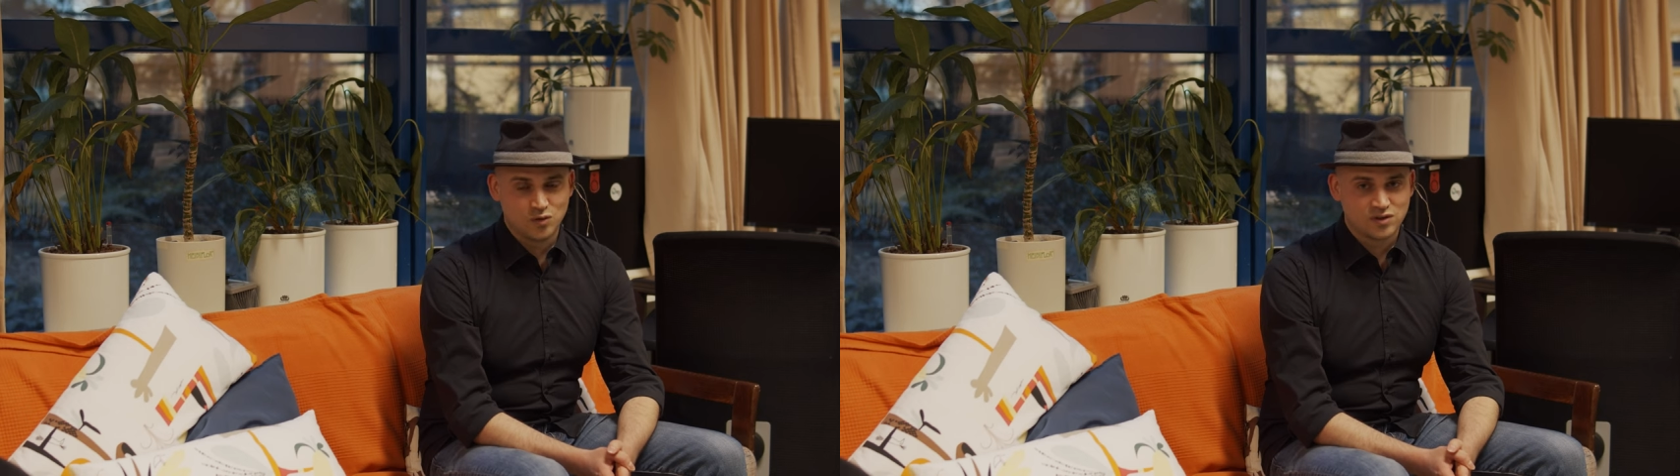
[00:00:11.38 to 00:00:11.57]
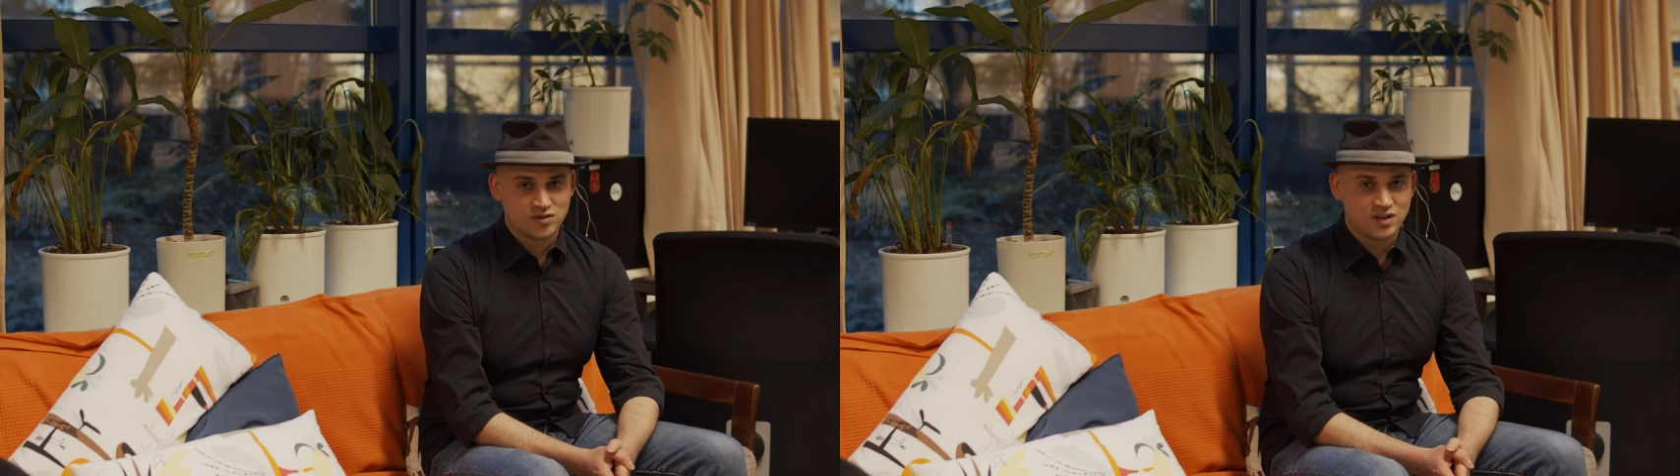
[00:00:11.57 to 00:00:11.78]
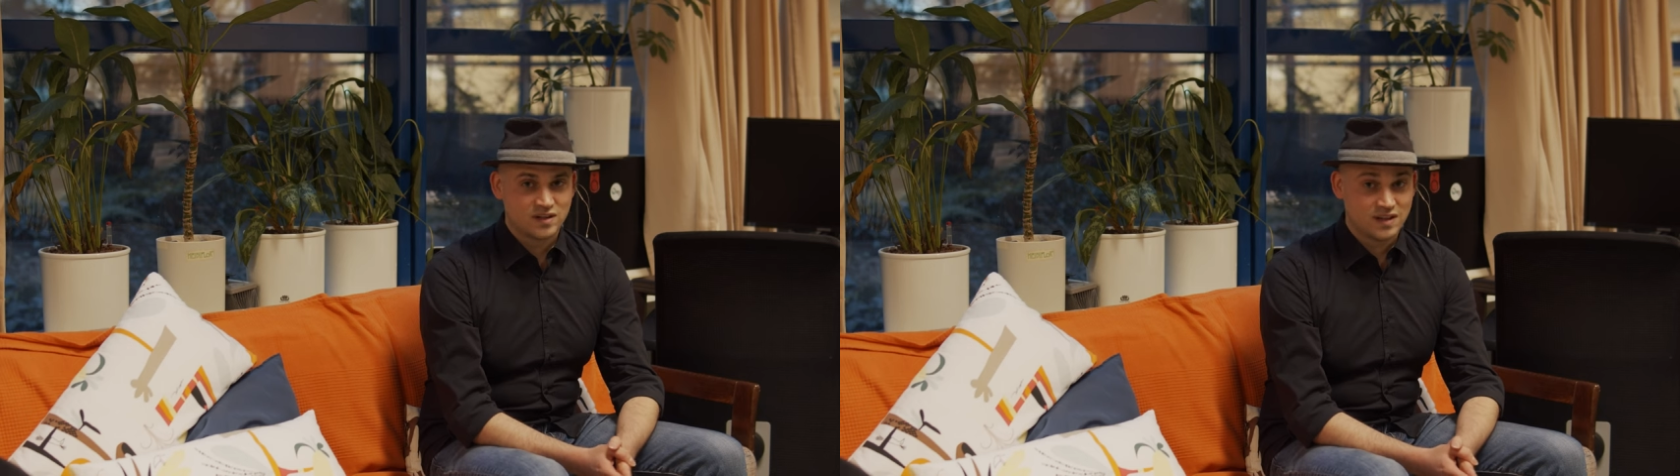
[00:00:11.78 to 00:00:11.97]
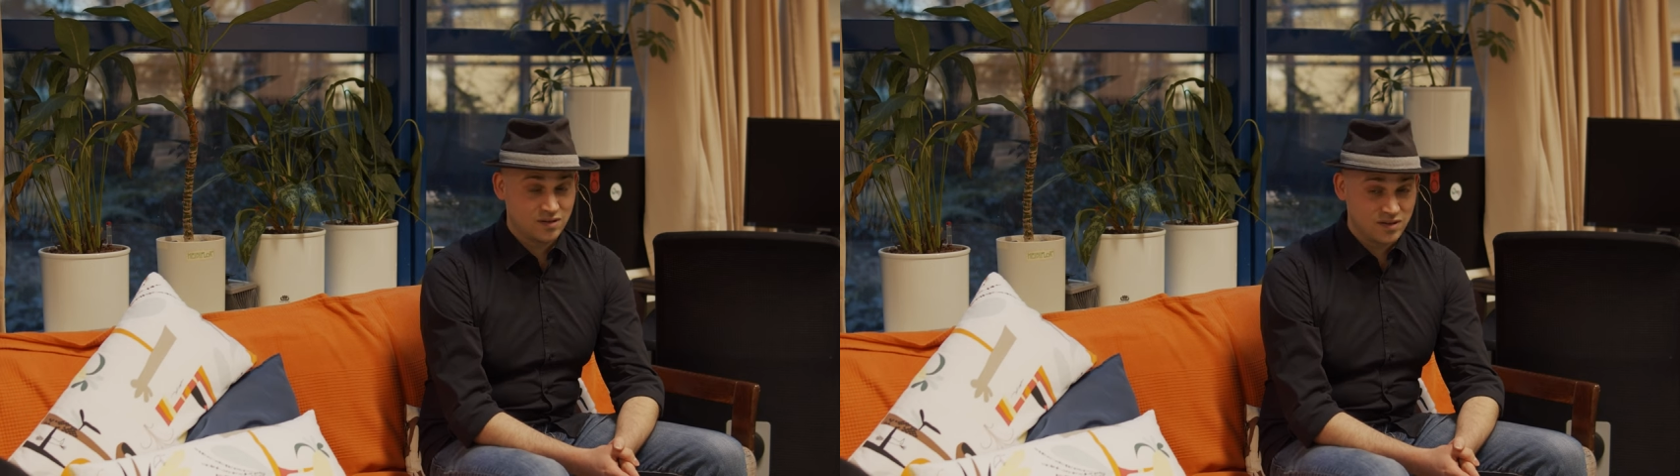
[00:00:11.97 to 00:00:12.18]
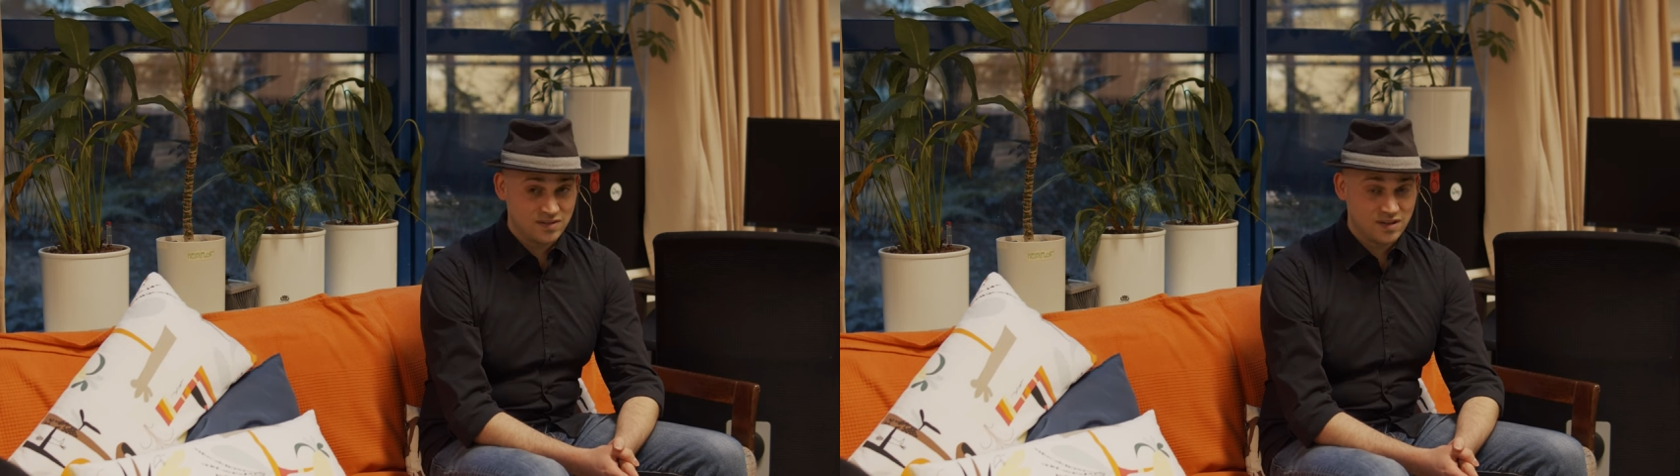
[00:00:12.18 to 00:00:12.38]
unterschiedlichen
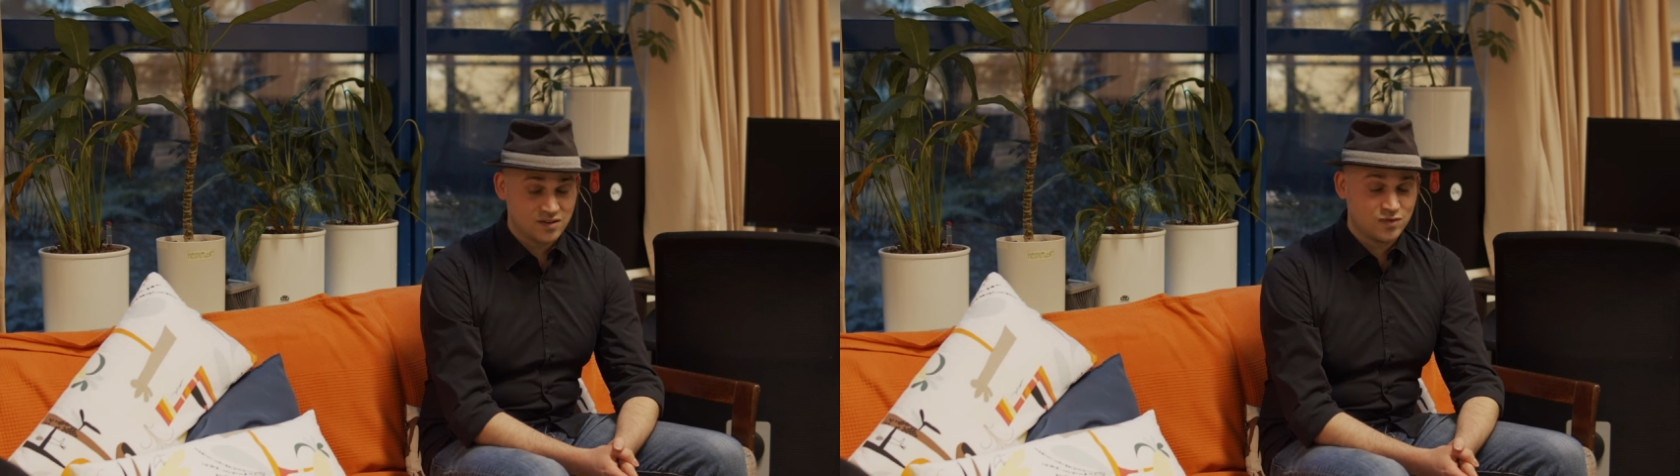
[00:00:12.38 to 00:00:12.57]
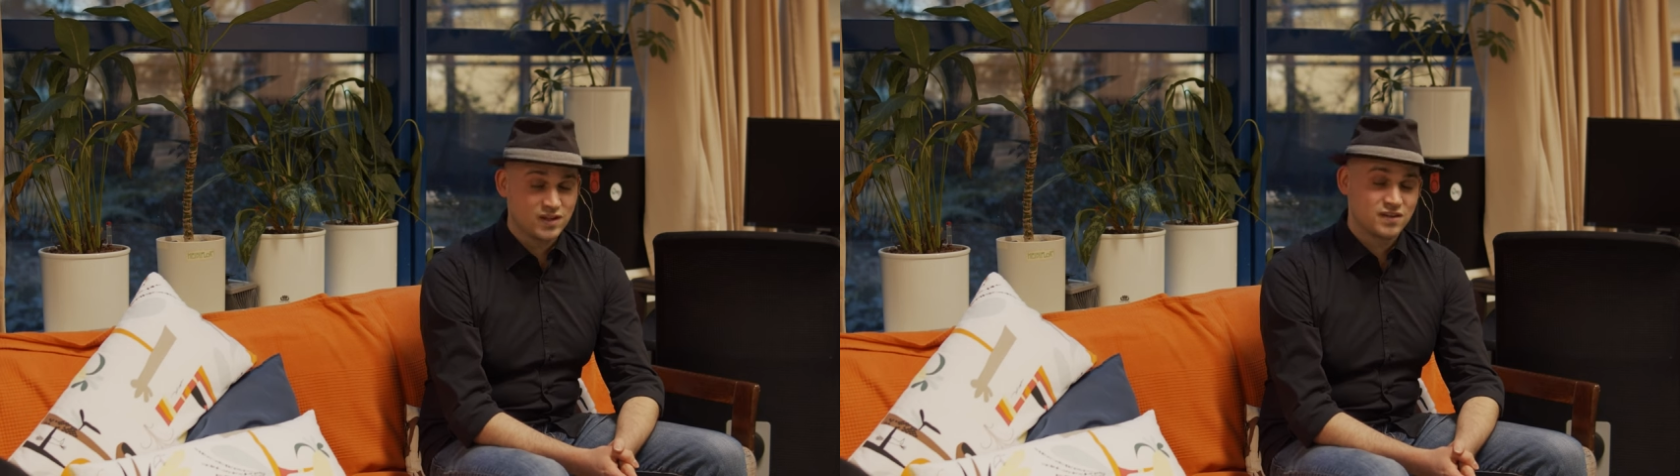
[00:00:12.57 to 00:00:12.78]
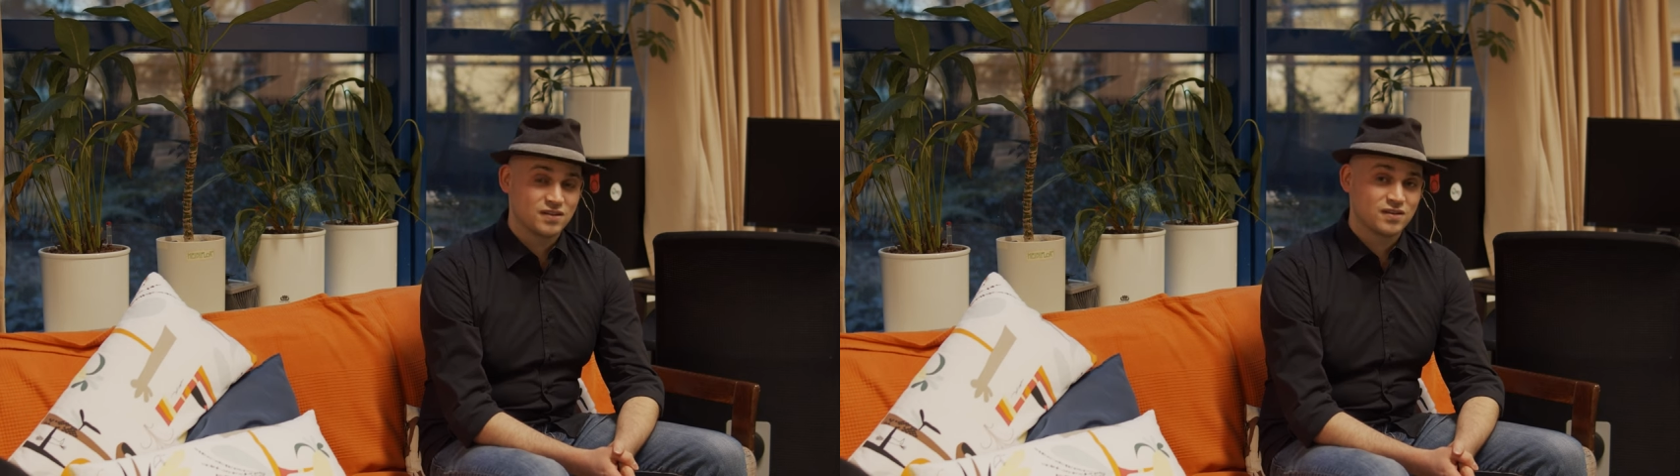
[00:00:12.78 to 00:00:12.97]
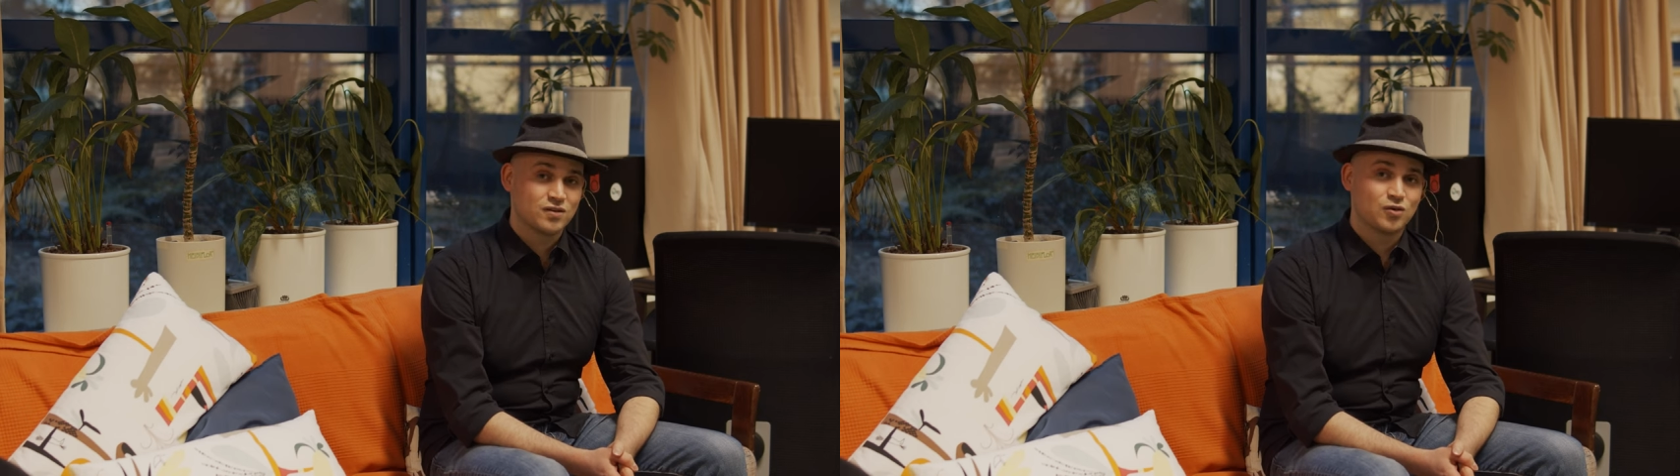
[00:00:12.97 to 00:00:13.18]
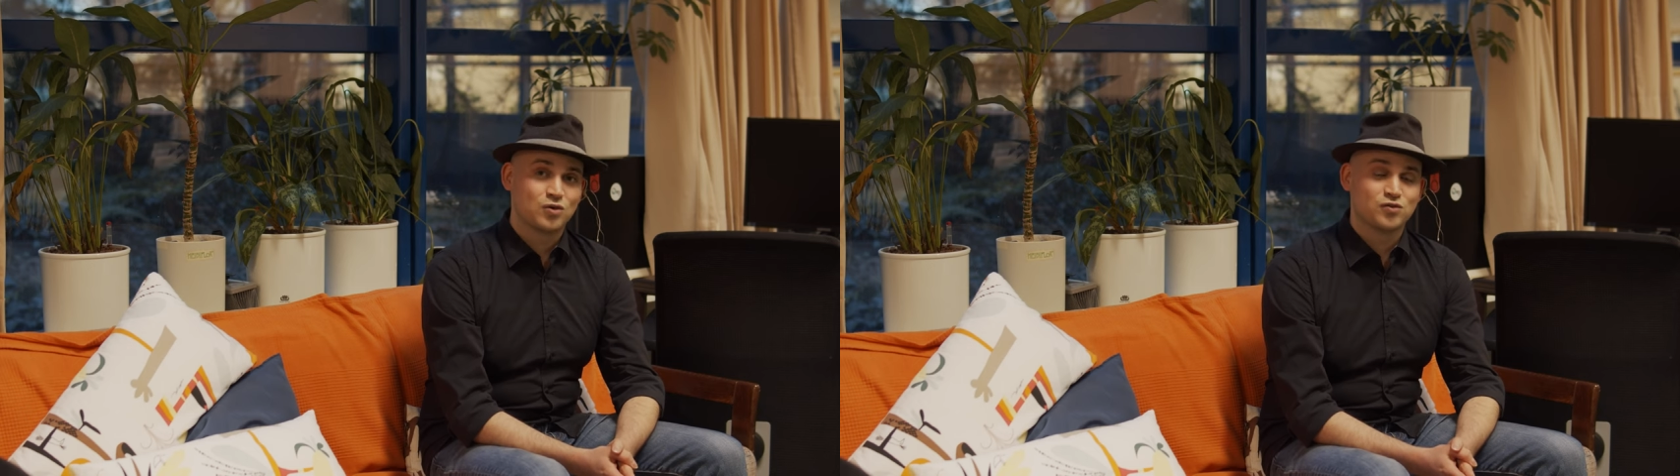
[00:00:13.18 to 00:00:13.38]

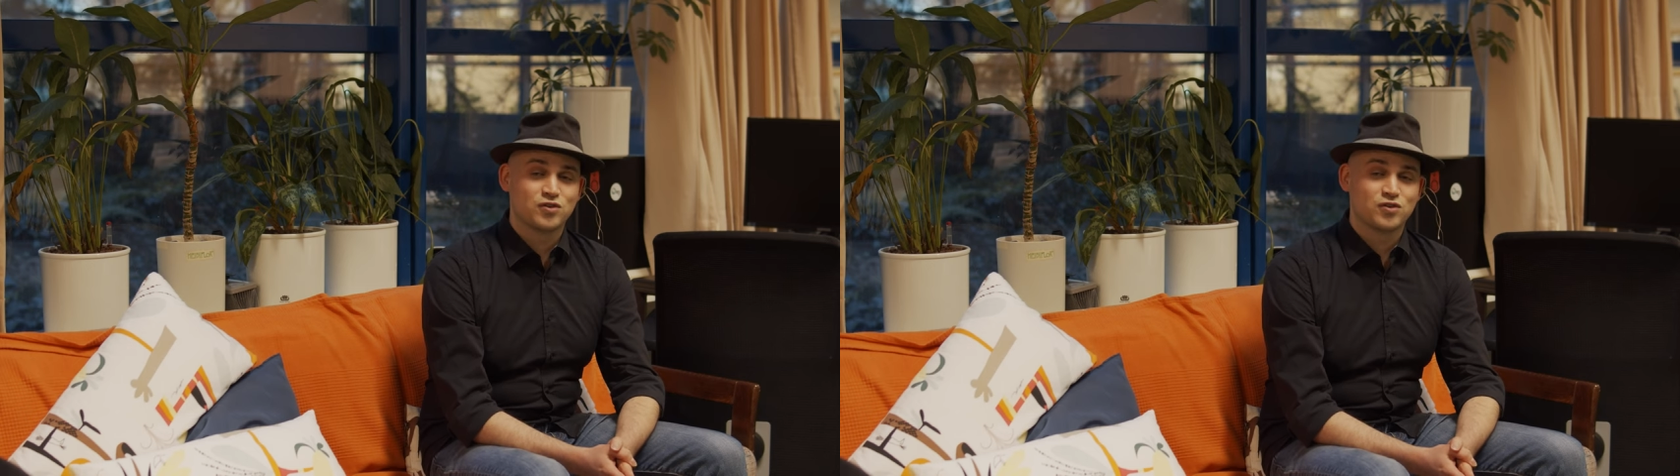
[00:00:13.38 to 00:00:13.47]
Anwesenheitspflichten und